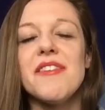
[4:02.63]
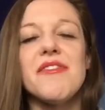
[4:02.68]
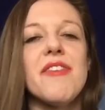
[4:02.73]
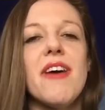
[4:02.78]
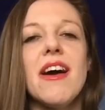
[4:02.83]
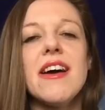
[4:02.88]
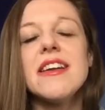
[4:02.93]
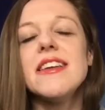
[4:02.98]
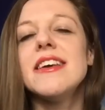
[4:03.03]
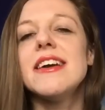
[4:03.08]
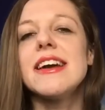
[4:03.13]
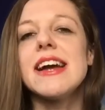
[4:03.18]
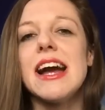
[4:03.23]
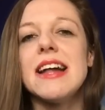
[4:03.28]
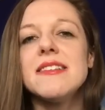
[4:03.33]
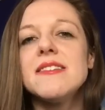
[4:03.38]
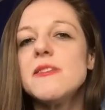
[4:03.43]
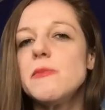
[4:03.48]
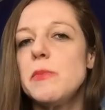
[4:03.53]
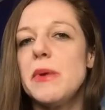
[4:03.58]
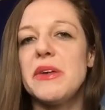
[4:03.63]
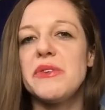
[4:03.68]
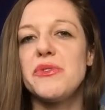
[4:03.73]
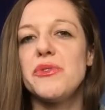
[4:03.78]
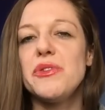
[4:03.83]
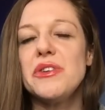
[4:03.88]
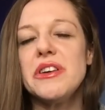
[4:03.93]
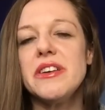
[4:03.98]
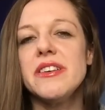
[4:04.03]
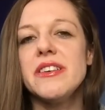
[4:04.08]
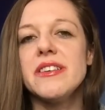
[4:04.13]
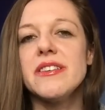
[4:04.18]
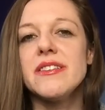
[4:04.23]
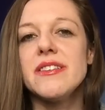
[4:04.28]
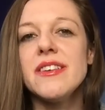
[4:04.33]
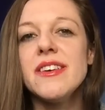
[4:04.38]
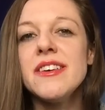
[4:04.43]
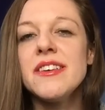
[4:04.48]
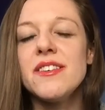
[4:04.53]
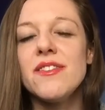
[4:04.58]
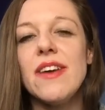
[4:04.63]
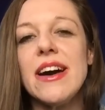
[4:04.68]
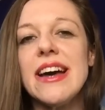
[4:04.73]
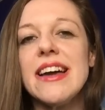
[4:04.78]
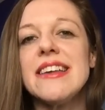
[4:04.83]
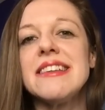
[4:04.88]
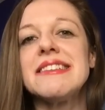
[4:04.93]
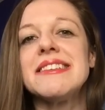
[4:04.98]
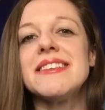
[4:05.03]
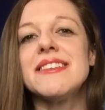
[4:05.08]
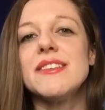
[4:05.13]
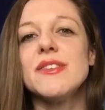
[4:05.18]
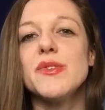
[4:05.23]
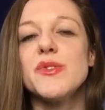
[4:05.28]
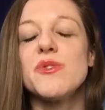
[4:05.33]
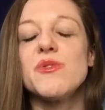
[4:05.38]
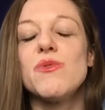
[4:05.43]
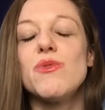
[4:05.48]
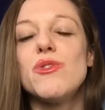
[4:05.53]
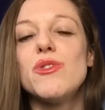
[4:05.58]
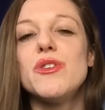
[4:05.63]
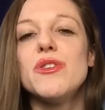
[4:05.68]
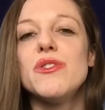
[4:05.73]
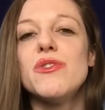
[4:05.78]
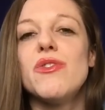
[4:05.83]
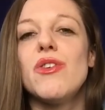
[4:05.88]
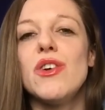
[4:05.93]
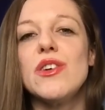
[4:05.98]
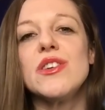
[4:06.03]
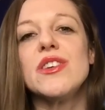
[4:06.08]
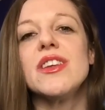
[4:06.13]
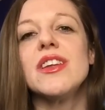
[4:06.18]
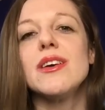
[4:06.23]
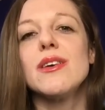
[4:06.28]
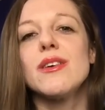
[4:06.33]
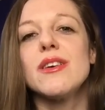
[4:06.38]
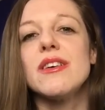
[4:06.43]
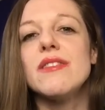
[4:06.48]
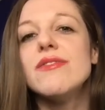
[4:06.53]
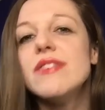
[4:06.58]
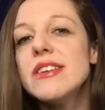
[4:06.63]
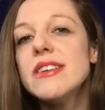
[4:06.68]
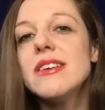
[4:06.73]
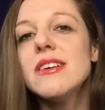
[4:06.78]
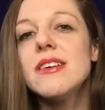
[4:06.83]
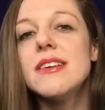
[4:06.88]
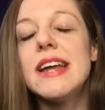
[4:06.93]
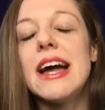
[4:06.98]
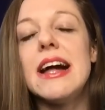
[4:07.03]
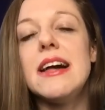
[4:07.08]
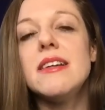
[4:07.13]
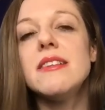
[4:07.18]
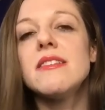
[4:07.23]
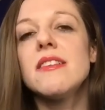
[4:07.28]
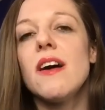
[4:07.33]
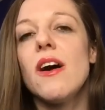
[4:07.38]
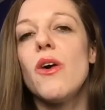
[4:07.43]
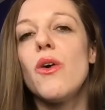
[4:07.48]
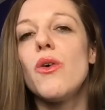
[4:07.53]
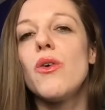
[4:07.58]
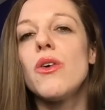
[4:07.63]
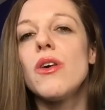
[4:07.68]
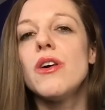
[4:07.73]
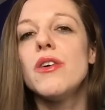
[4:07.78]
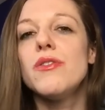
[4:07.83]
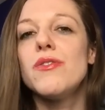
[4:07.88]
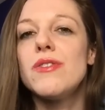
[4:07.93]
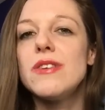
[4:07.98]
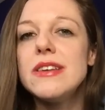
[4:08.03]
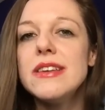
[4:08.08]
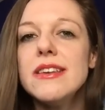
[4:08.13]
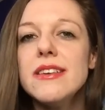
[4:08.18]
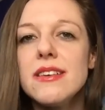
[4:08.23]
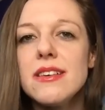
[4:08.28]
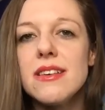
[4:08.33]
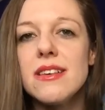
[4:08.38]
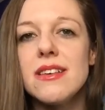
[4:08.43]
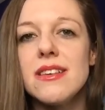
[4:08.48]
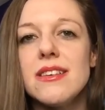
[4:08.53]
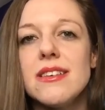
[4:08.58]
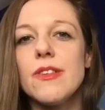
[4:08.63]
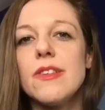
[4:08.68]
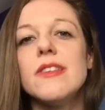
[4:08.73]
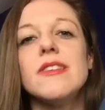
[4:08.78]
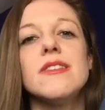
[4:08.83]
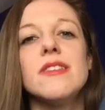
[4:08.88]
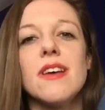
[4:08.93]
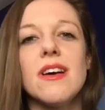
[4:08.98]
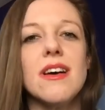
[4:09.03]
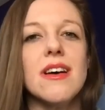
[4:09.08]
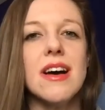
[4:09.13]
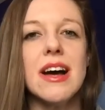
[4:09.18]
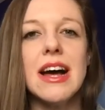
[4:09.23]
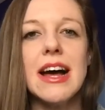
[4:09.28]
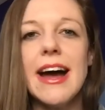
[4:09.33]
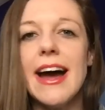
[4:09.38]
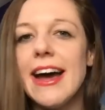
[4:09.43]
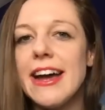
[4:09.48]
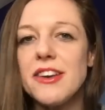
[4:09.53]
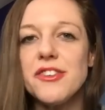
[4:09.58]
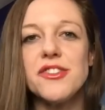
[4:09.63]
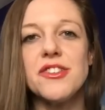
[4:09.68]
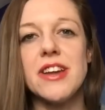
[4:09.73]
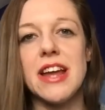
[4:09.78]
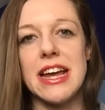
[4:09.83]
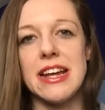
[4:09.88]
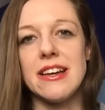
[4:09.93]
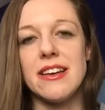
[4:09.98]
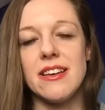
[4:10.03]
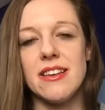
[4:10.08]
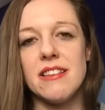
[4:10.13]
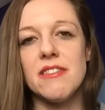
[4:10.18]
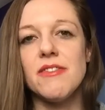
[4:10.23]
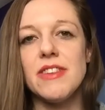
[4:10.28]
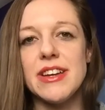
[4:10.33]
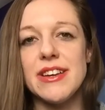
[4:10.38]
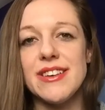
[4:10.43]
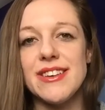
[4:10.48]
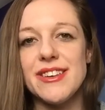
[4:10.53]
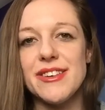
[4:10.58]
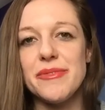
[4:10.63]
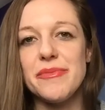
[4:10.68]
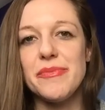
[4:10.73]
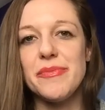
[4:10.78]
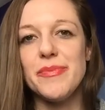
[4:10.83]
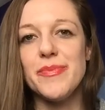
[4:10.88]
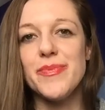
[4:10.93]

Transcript: erfahren hier ganz persönliche Sichtweisen sowohl von Gewinnern als auch Verlierern dieser einschneidenden Wende.